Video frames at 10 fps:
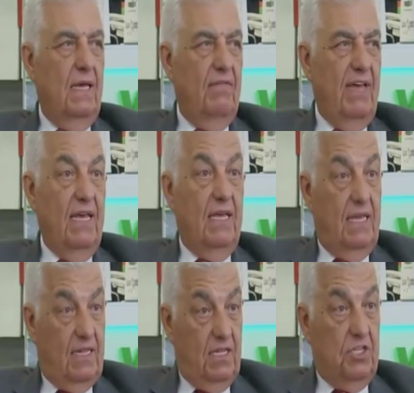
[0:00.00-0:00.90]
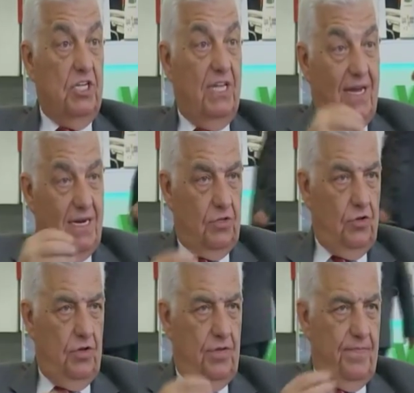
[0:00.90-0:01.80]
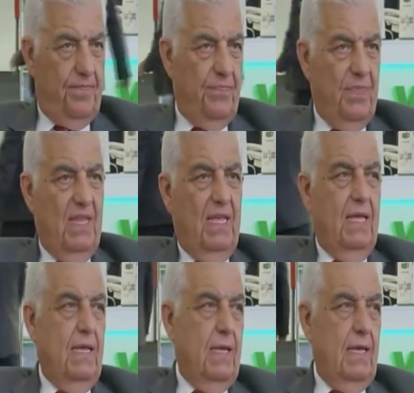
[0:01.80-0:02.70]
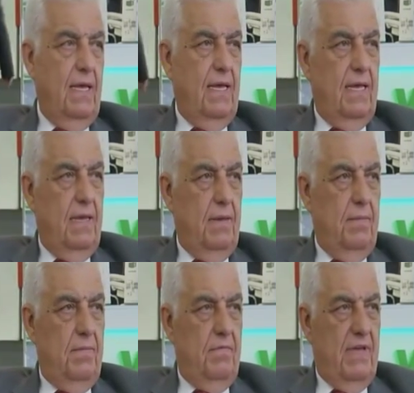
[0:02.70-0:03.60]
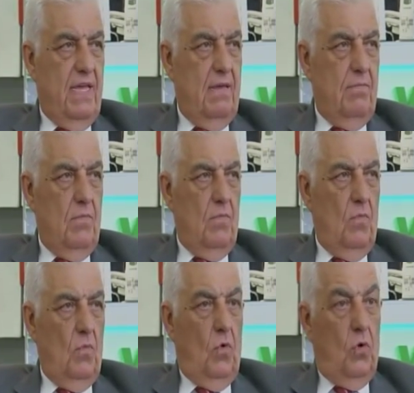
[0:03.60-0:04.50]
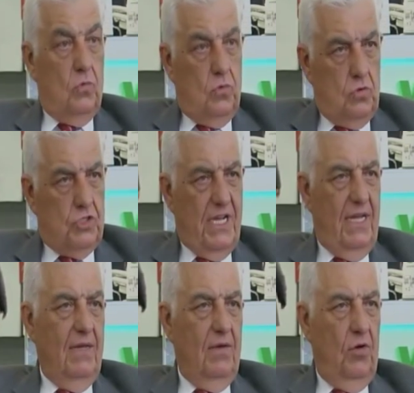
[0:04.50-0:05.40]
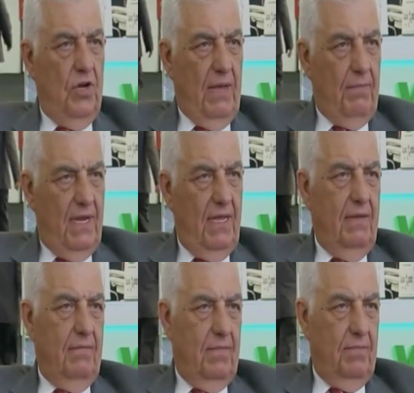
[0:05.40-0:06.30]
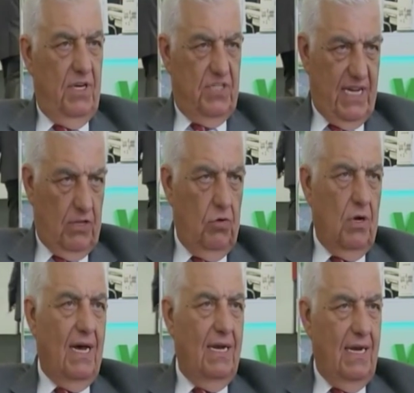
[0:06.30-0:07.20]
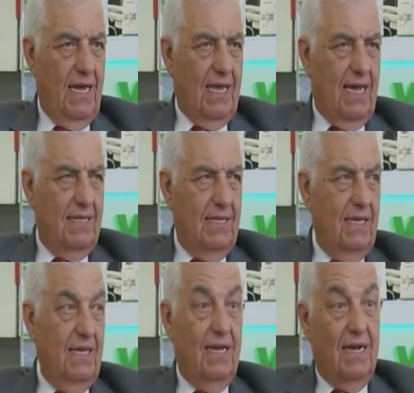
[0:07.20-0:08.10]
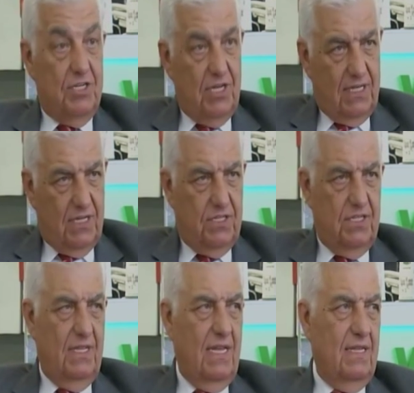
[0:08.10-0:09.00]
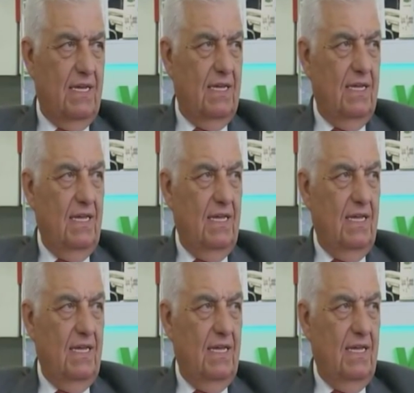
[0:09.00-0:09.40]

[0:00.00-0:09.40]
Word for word: ve gittikçe de artıyor. E, ve oldukça önemli bir sektör haline geldi ihracat açısından da.